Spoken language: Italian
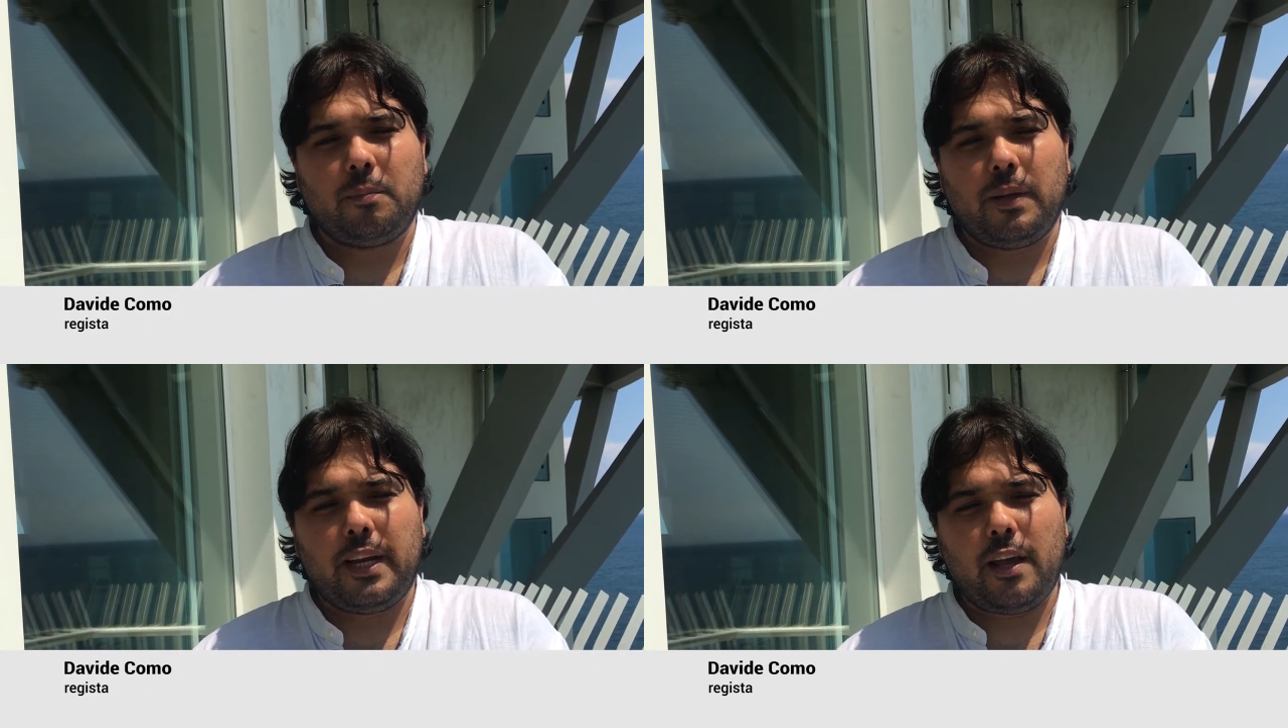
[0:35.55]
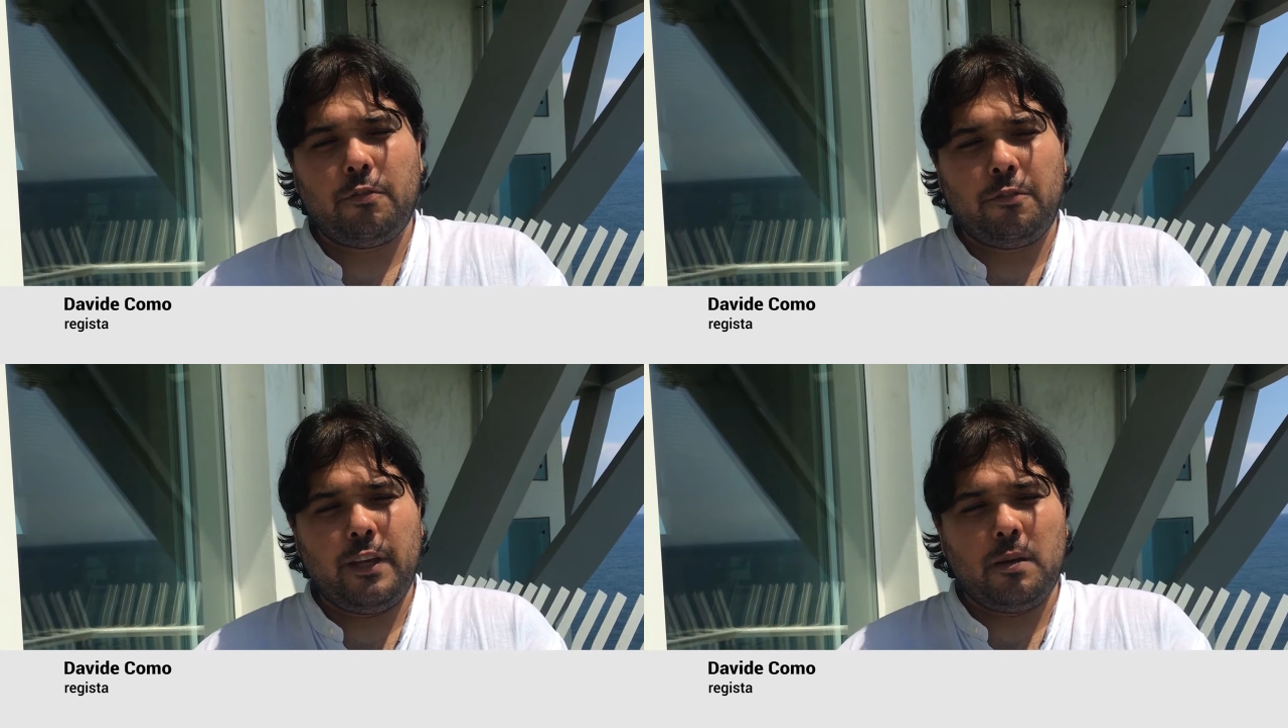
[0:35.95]
perché è
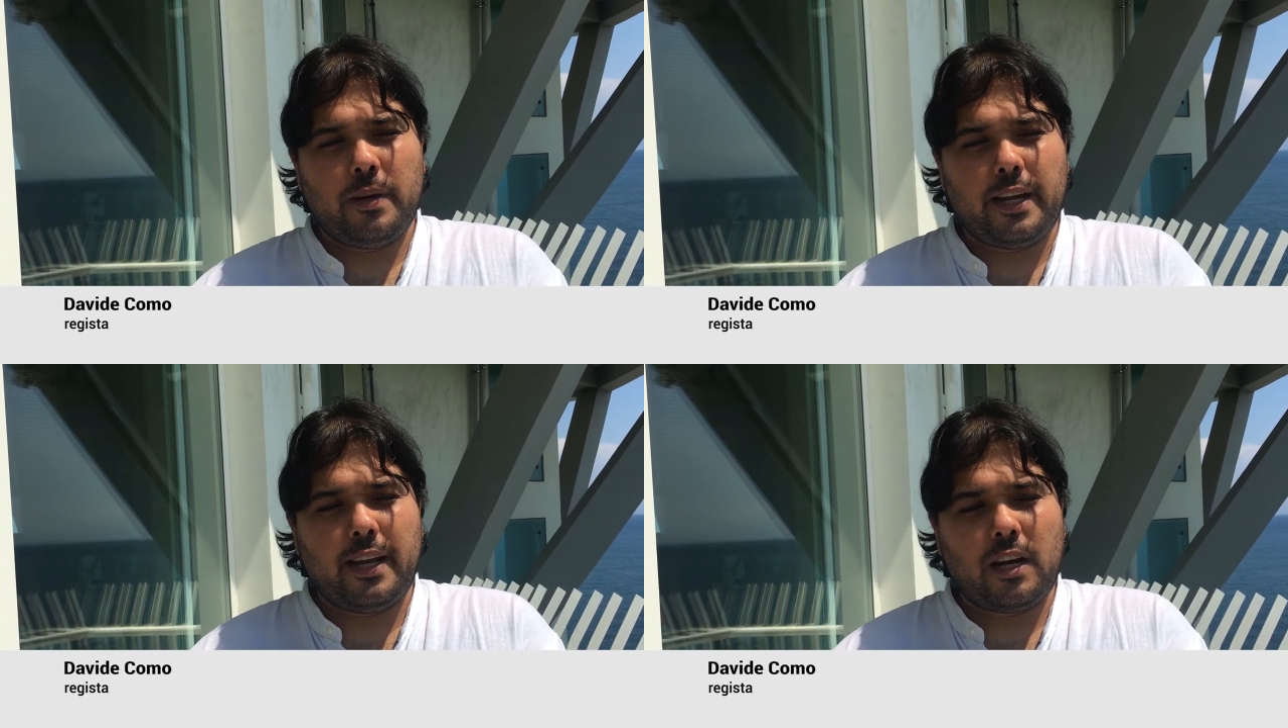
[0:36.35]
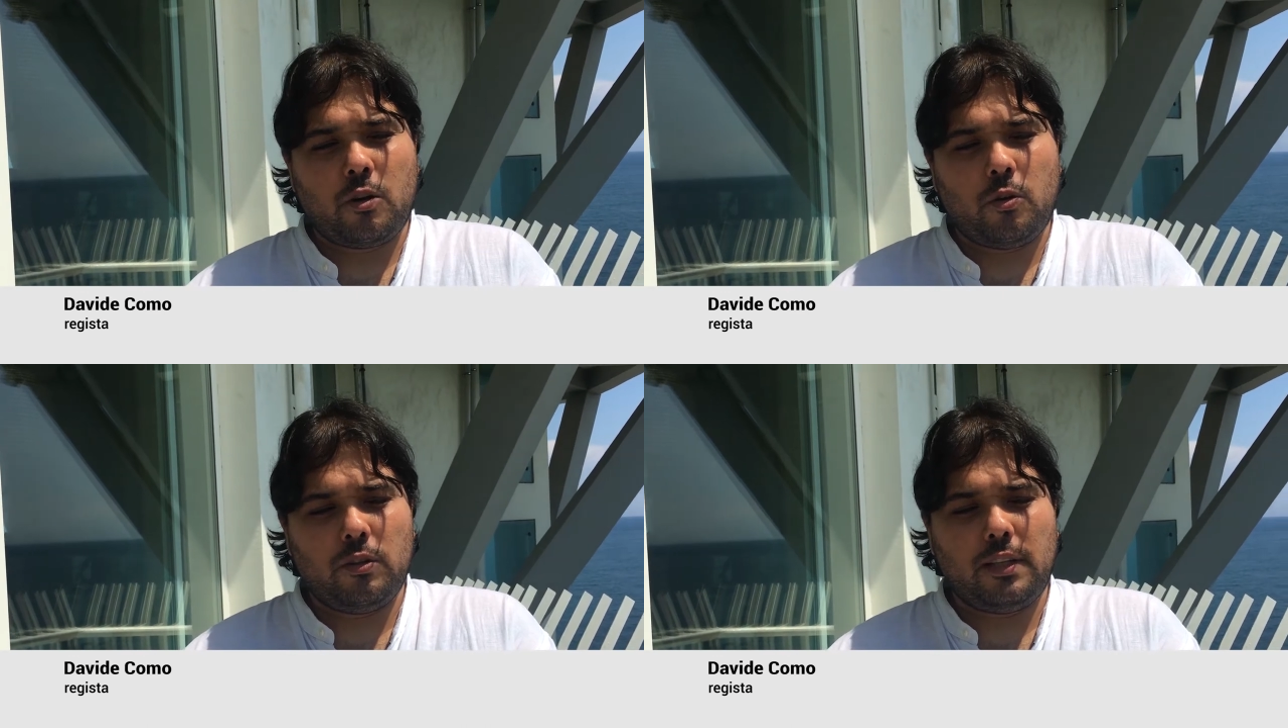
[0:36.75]
un film che
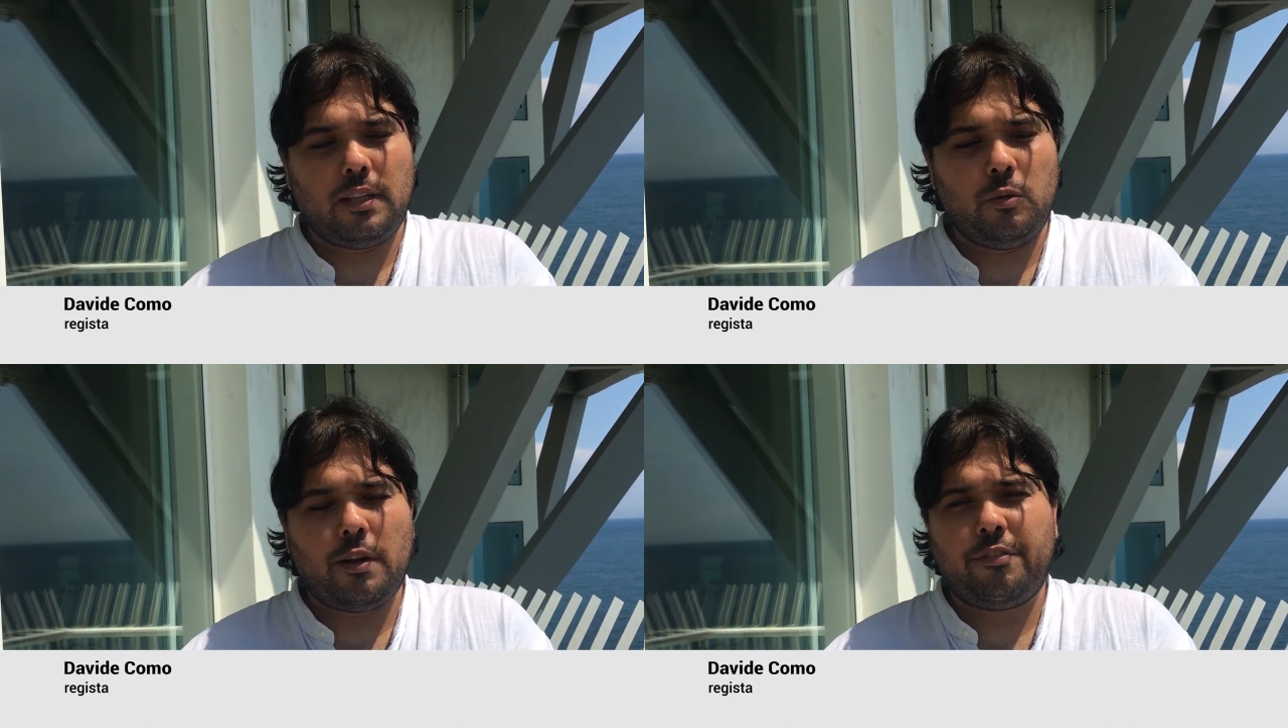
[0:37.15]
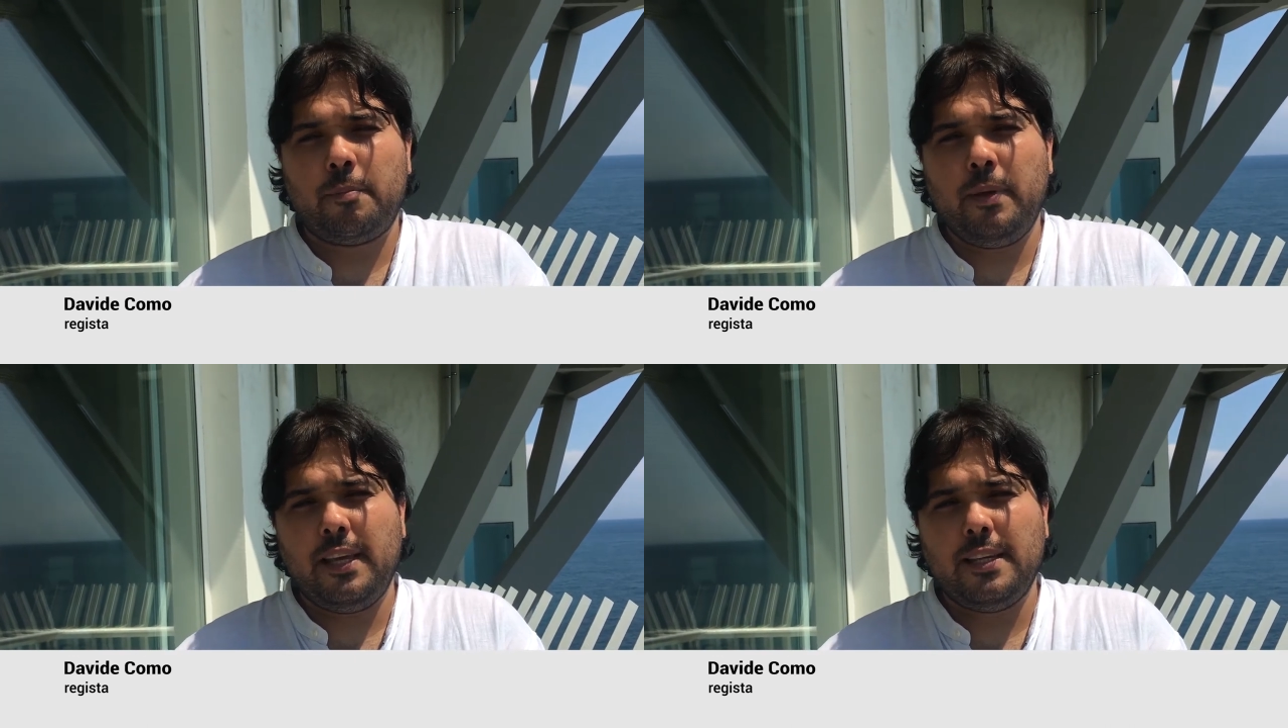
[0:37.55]
racconta di una
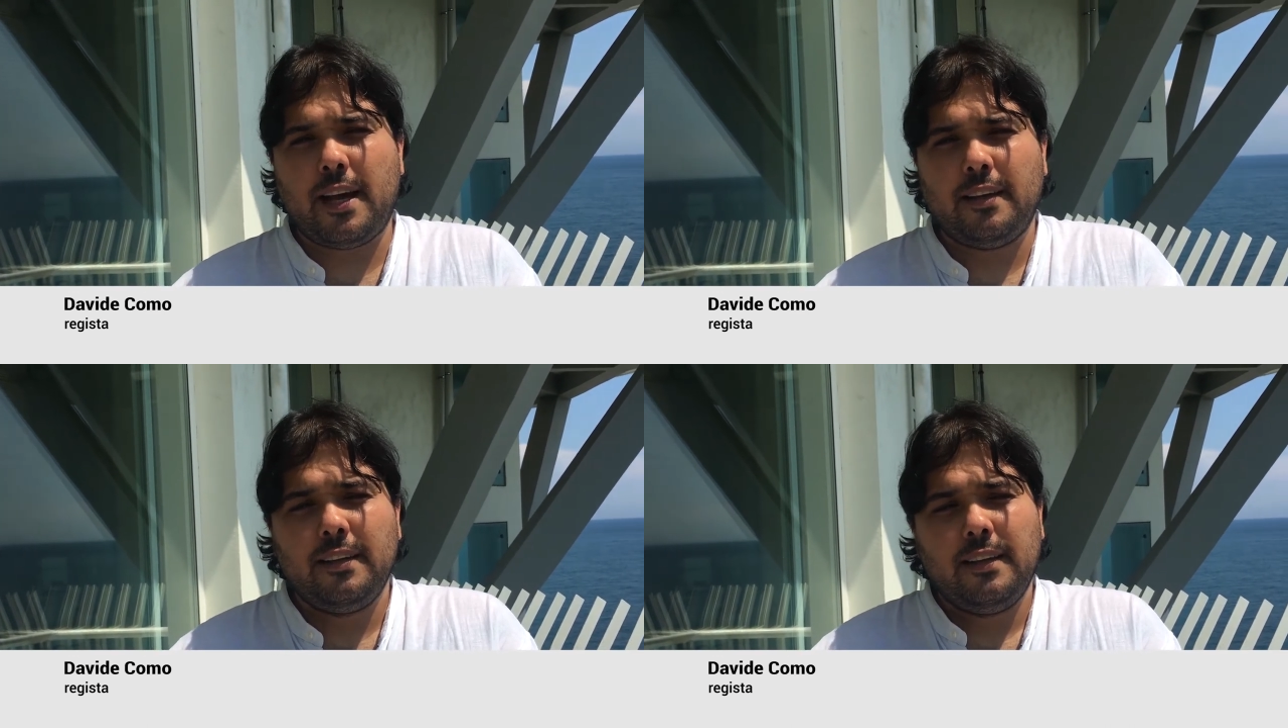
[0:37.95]
famiglia